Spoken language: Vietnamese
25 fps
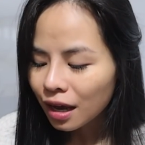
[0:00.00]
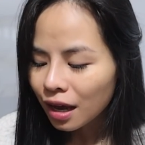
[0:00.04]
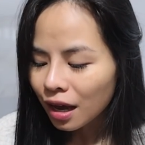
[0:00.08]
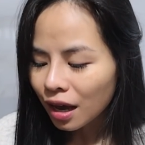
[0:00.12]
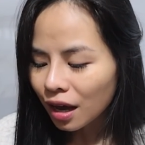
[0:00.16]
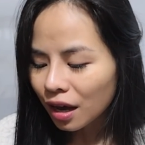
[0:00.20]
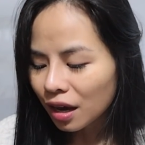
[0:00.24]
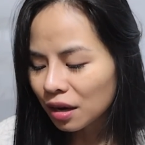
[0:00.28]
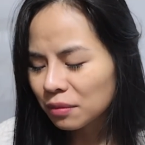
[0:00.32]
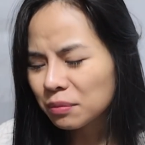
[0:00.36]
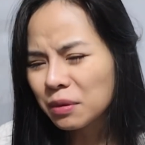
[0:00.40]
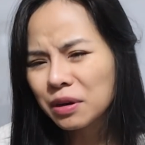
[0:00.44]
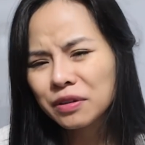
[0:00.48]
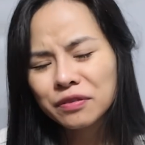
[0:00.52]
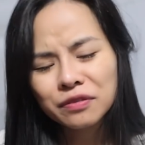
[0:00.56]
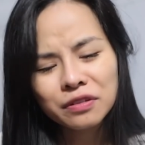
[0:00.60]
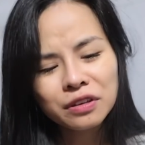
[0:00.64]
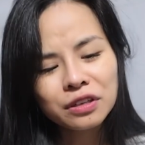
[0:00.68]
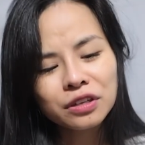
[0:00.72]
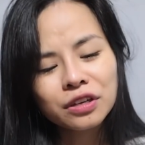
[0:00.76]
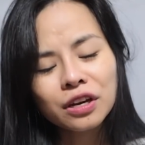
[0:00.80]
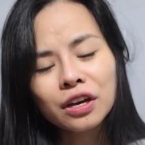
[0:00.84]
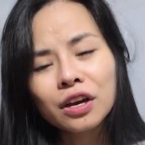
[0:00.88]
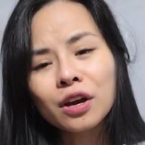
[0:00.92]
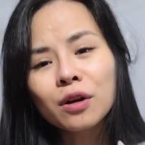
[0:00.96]
à, Bởi
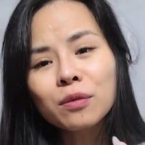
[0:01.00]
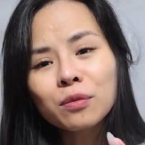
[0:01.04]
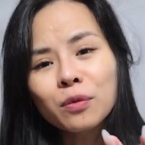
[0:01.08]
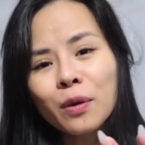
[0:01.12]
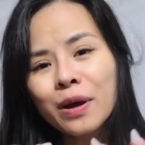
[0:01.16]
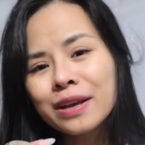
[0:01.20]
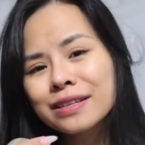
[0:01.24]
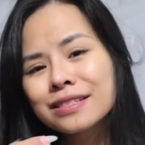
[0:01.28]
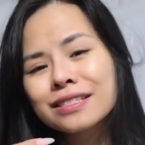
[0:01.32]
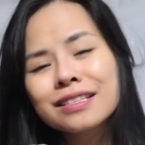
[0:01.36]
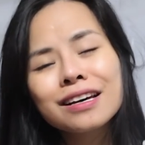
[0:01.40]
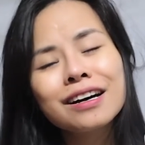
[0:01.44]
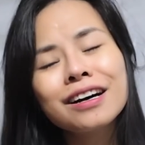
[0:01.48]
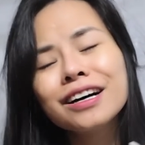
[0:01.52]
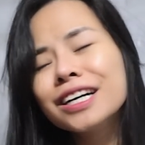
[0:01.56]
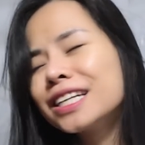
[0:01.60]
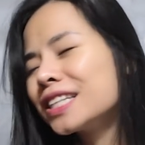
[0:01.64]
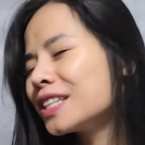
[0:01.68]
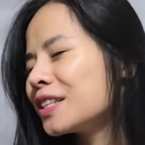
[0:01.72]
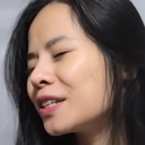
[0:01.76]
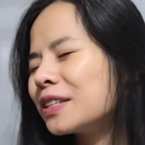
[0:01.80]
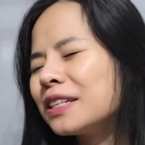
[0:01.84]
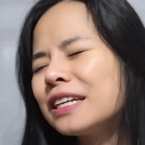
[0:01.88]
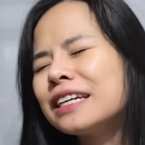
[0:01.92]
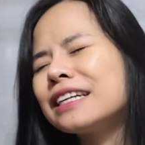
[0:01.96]
vì cái công đoạn sơn
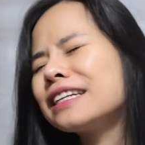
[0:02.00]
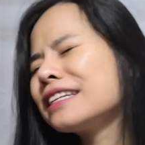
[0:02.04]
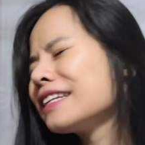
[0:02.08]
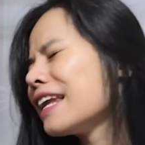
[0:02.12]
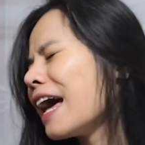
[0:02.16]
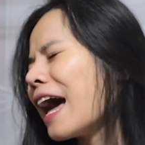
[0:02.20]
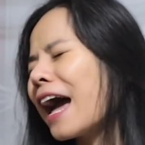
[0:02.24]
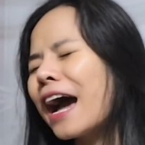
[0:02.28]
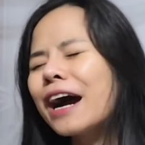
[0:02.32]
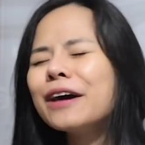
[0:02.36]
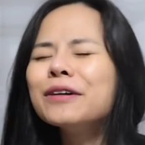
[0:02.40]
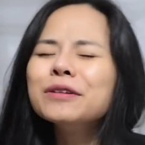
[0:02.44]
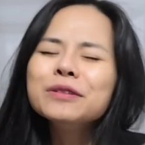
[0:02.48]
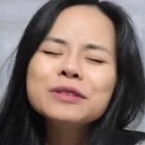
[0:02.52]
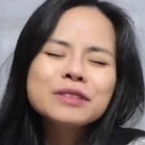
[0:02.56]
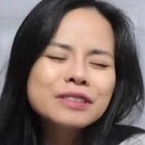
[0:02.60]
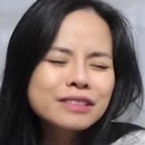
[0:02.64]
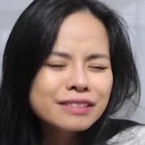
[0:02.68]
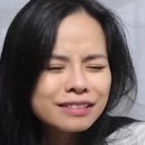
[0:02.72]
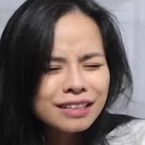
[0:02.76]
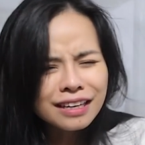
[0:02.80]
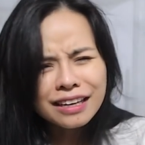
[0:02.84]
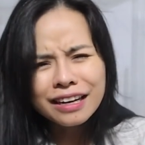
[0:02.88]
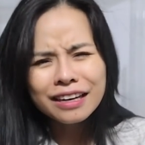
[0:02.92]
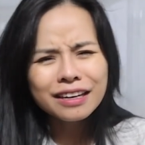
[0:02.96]
rồi đính đá, ui
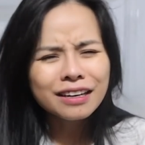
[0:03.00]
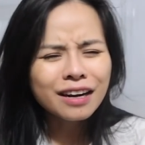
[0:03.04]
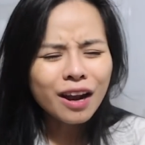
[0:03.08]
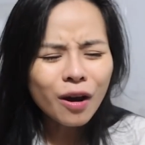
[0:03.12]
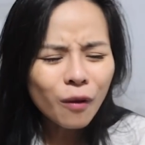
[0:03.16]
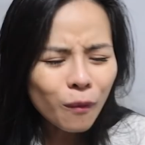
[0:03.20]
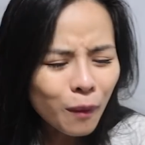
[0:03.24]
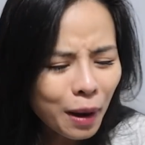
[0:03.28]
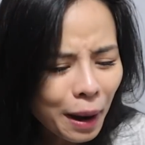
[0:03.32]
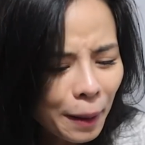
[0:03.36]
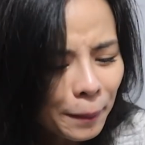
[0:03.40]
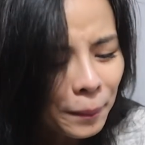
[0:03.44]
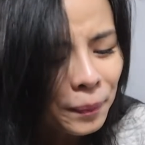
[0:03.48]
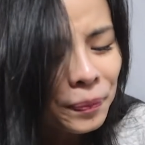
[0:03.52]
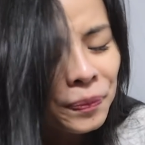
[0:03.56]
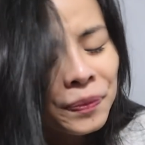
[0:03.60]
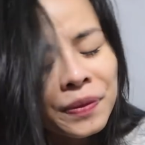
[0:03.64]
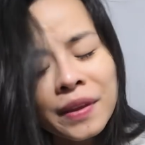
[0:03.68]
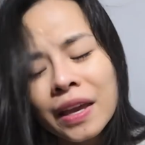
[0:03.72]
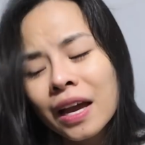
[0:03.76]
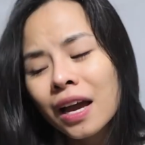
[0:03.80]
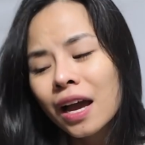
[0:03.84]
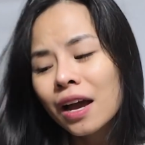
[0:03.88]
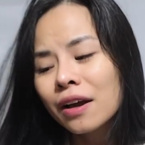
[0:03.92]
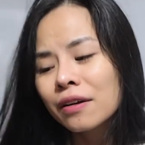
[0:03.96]
cái đấy lâu lắm.
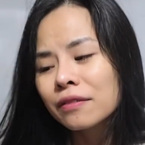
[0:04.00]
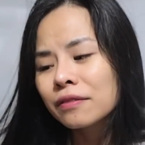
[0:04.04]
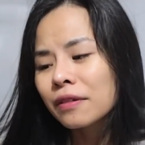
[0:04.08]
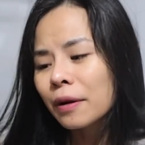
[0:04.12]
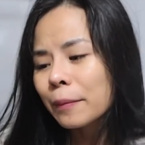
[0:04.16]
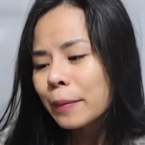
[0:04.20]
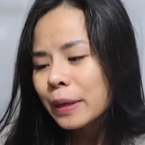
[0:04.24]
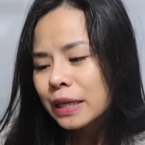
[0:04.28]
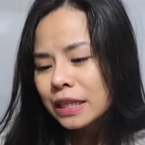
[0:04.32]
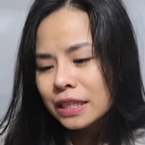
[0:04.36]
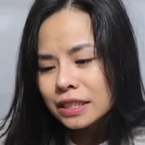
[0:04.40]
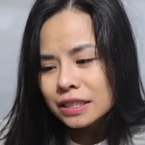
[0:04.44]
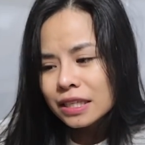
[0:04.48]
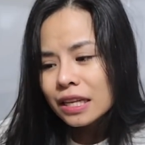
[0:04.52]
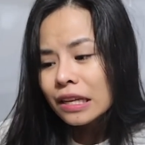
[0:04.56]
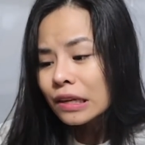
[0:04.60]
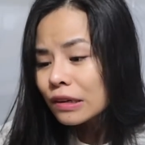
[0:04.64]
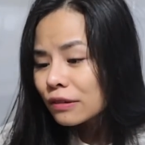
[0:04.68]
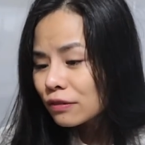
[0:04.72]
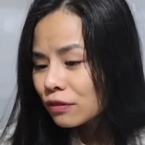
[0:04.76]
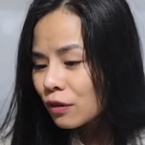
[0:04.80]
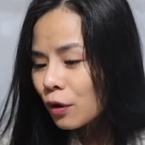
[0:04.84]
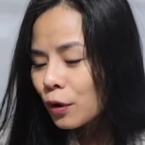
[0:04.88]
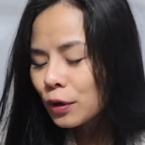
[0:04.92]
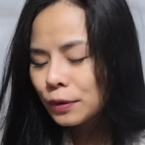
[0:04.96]
Và mình thì rất là
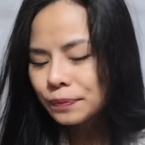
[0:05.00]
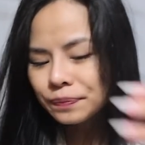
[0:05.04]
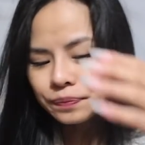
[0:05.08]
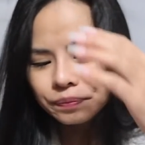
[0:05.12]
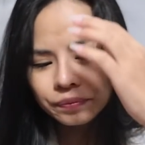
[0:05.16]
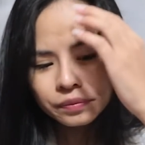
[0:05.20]
vội.